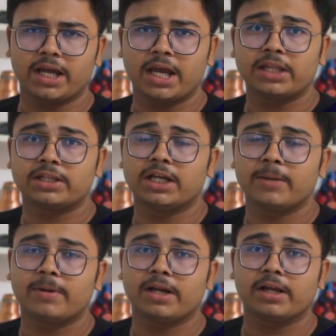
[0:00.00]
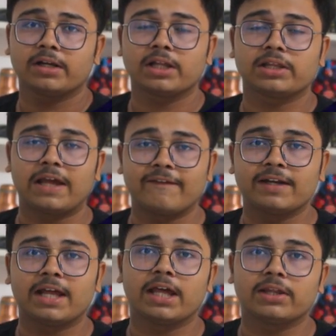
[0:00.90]
गया है स्नैपड्रैगन का
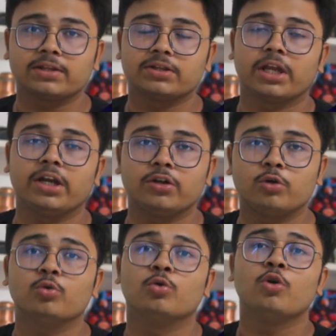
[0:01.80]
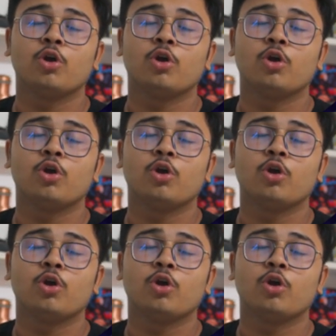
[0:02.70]
7s एस जेन टू